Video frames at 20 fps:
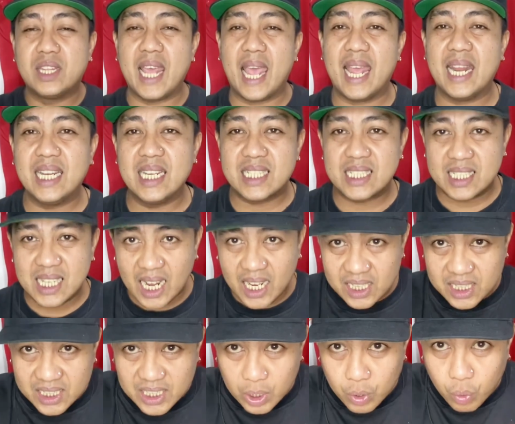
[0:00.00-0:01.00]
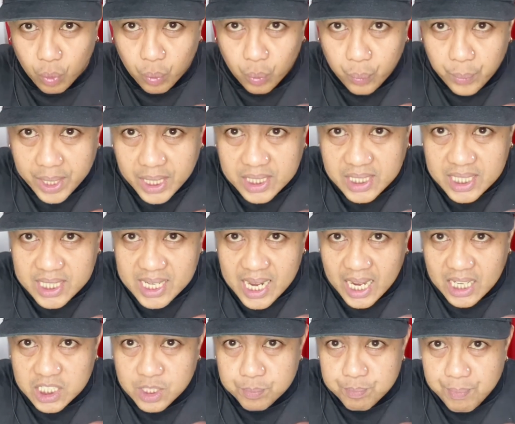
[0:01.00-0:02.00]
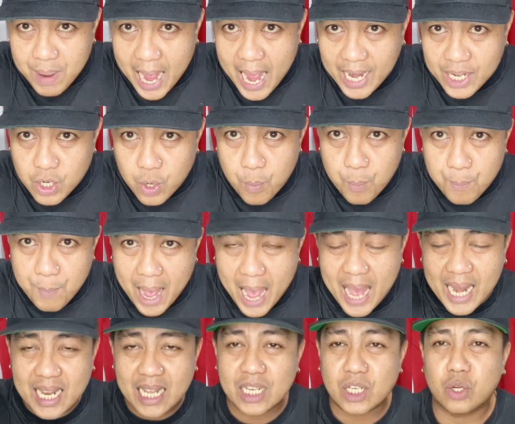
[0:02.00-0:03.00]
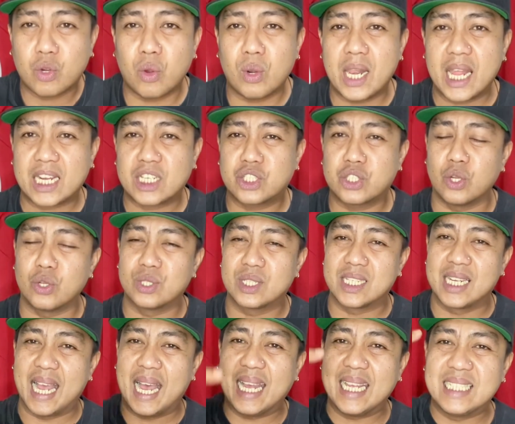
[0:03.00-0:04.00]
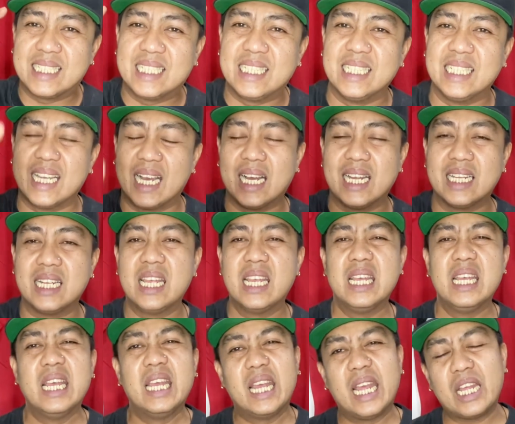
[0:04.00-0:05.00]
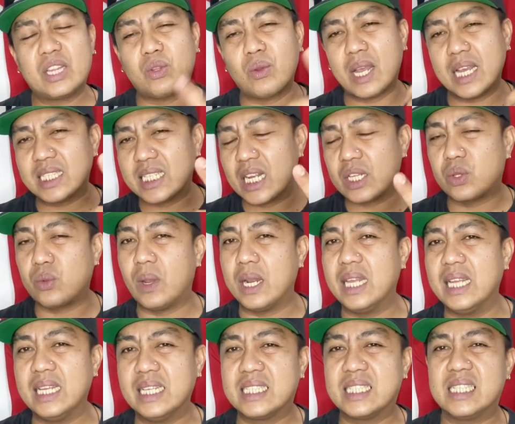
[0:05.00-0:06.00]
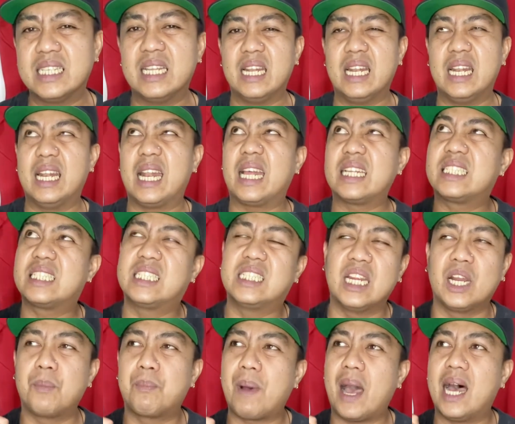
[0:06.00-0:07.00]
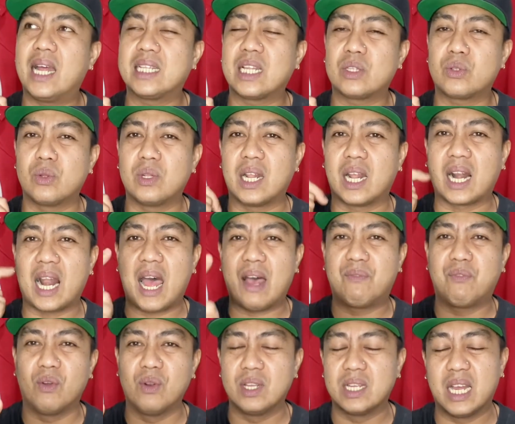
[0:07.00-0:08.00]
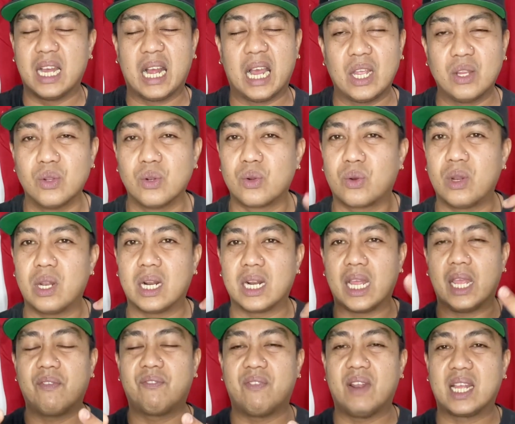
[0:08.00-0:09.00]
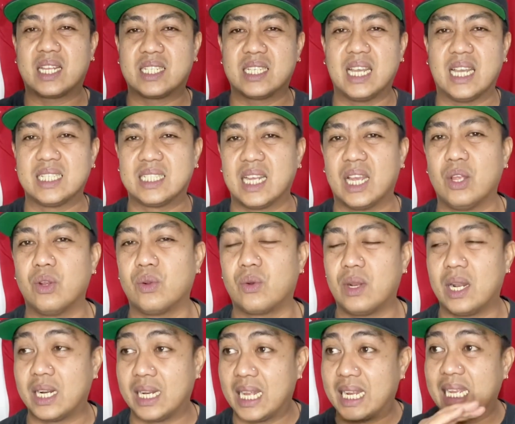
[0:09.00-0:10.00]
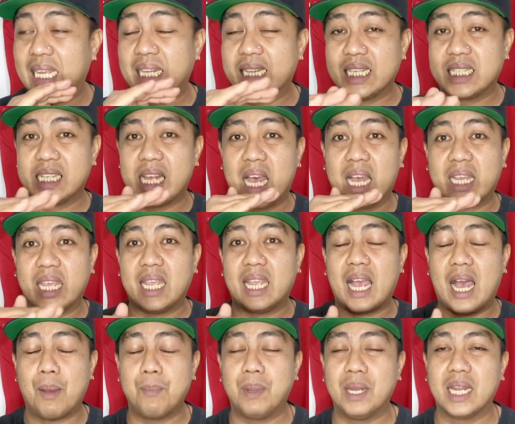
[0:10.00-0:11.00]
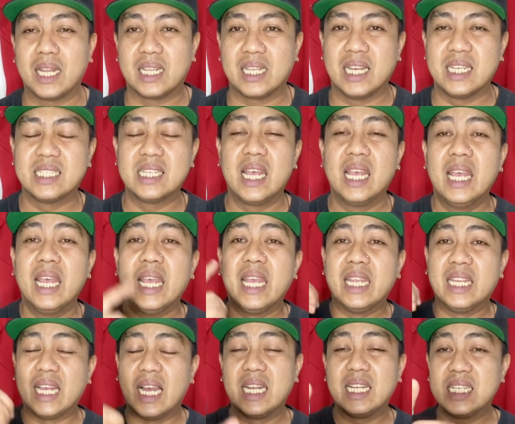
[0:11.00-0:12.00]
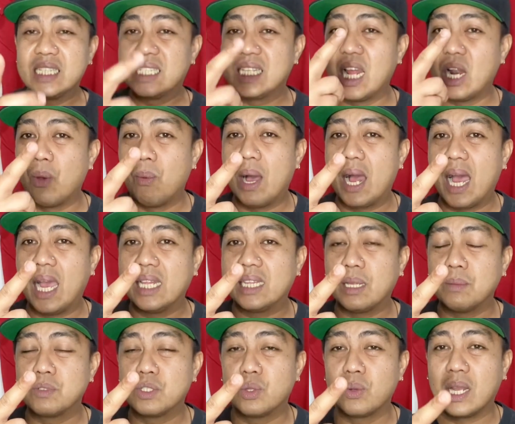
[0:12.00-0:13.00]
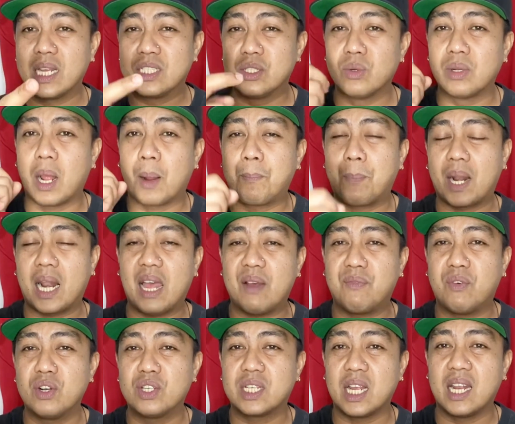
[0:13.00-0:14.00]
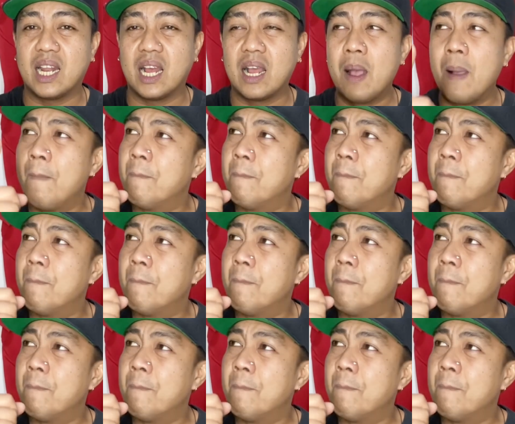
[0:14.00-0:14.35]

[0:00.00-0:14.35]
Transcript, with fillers: Dennis ng The Originals Malan Collections guys. Yan. Ito guys actually is last year pa ata to na-raffle nga. Ngayon ko lang na-flex guys. Ngayon ko lang nakita sa aking cabinet guys. Yan is dalawang items to guys. Nung nagparaffle siya ng